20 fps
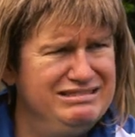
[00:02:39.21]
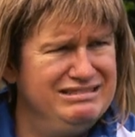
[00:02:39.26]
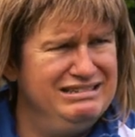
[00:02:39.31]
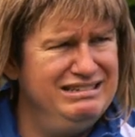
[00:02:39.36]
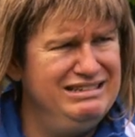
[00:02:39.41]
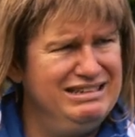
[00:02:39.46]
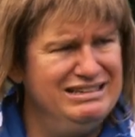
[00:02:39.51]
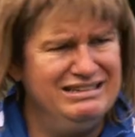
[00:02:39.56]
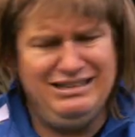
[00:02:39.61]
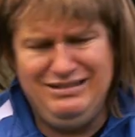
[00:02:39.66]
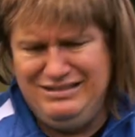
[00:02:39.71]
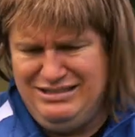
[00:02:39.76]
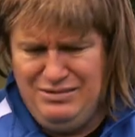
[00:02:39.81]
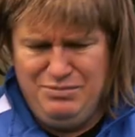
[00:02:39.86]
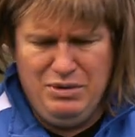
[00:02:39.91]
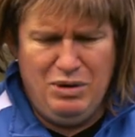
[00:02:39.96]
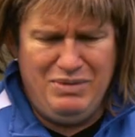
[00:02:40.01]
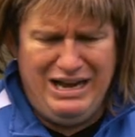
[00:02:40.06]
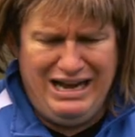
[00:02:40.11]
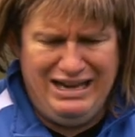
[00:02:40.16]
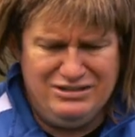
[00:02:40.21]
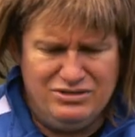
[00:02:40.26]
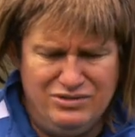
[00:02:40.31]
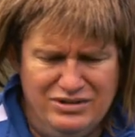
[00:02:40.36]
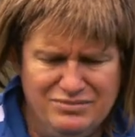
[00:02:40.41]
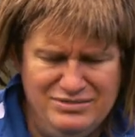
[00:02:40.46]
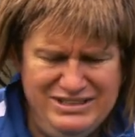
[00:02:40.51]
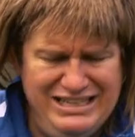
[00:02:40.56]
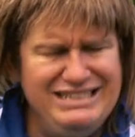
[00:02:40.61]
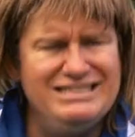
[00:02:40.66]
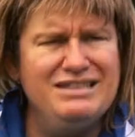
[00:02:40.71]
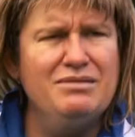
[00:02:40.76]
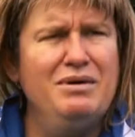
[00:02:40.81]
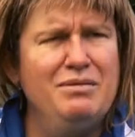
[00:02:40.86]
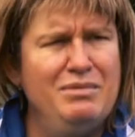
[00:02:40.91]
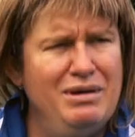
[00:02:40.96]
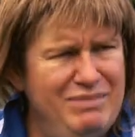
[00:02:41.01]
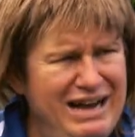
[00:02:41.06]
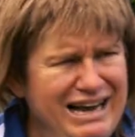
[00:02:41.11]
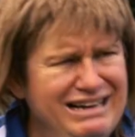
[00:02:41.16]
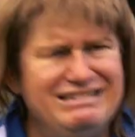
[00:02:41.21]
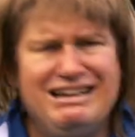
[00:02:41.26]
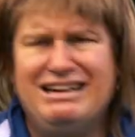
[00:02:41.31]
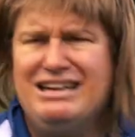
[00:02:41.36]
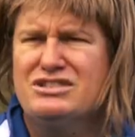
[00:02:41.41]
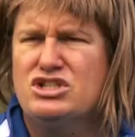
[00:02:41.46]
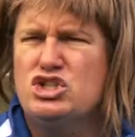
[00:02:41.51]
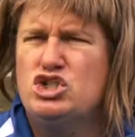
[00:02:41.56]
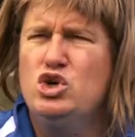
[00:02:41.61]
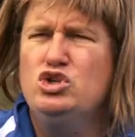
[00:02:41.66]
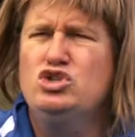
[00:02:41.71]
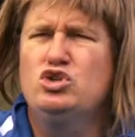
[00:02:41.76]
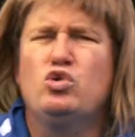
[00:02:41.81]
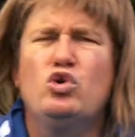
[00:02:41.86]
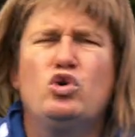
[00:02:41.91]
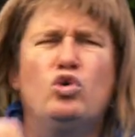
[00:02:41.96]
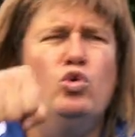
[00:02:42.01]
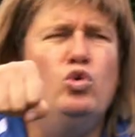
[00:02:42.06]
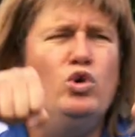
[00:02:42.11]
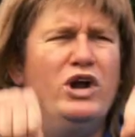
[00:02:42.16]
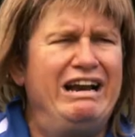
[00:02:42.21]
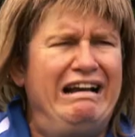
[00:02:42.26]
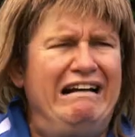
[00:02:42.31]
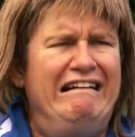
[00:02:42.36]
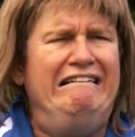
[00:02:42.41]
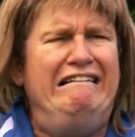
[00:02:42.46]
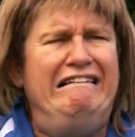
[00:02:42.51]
Ne? Dann geht es nicht mehr um 8 oder um 6, aber beim Achter kannst du schön zurückrudern.